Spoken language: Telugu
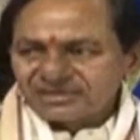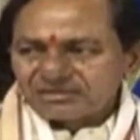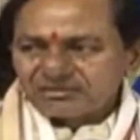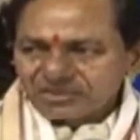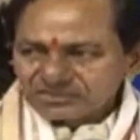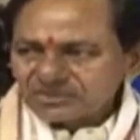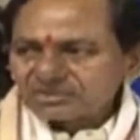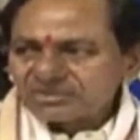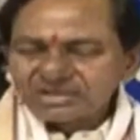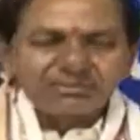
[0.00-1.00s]
మనసులో
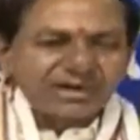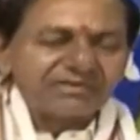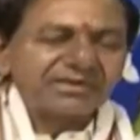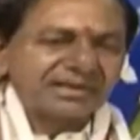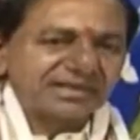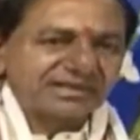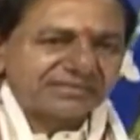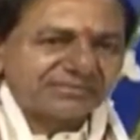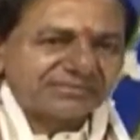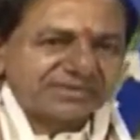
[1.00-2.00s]
ఉండే భావాన్ని
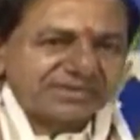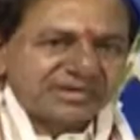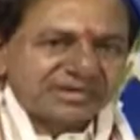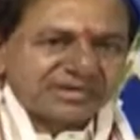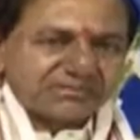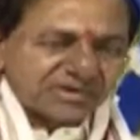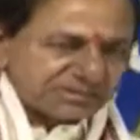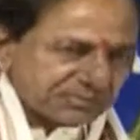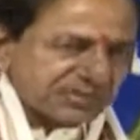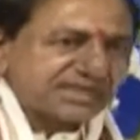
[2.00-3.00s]

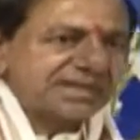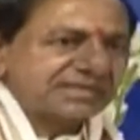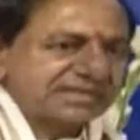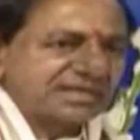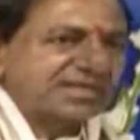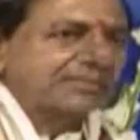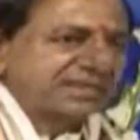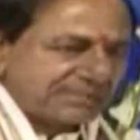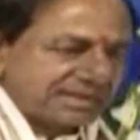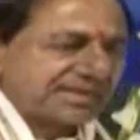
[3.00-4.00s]
ప్రస్ఫుటీకరించి ఇంకా పది
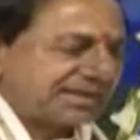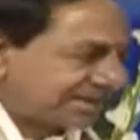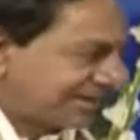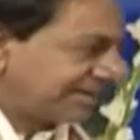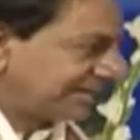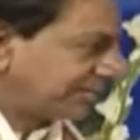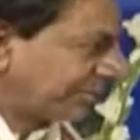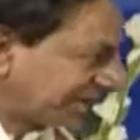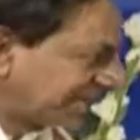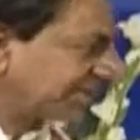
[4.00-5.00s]
మందికి పంచితే